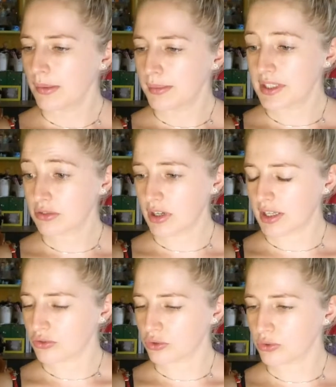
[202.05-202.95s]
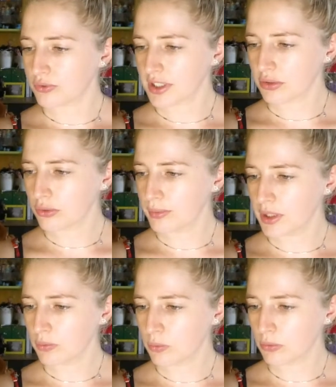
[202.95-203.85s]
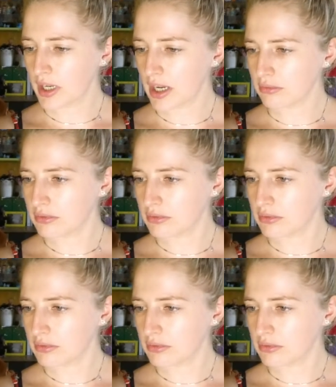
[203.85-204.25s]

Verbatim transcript: Mais voilà, je trouve ça trop mignon. Donc là,